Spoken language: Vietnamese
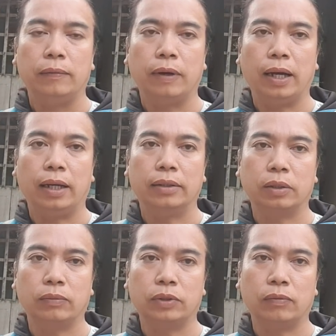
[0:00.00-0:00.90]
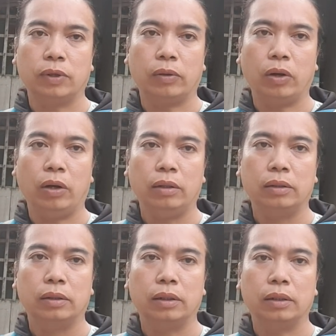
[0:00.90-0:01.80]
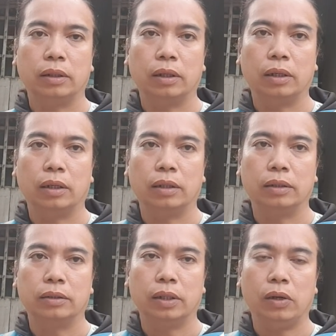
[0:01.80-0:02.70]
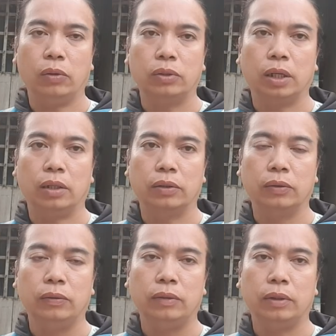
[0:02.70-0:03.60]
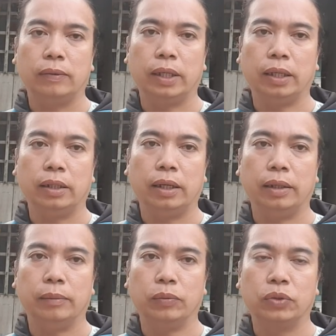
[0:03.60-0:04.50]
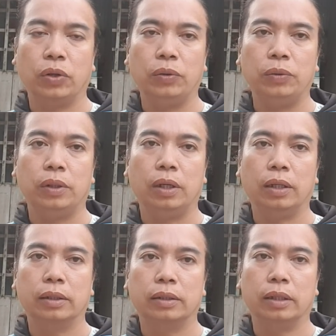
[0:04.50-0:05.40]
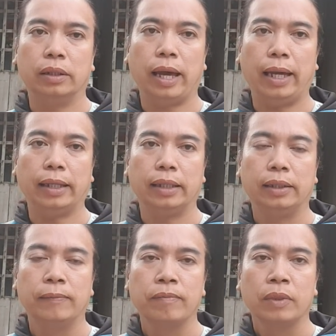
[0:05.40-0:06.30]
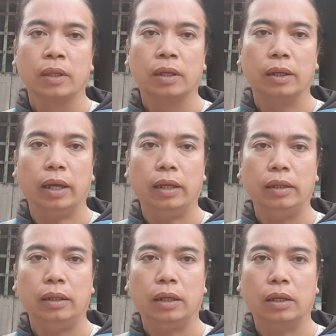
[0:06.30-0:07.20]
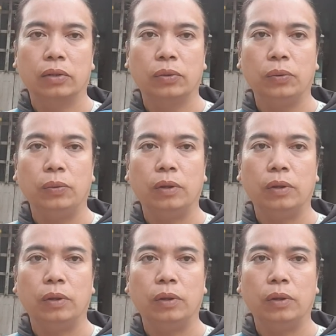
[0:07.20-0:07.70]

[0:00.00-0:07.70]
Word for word: và song song vào đó thì sẽ hỗ trợ chú về vấn đề một số à, tịnh tài để chú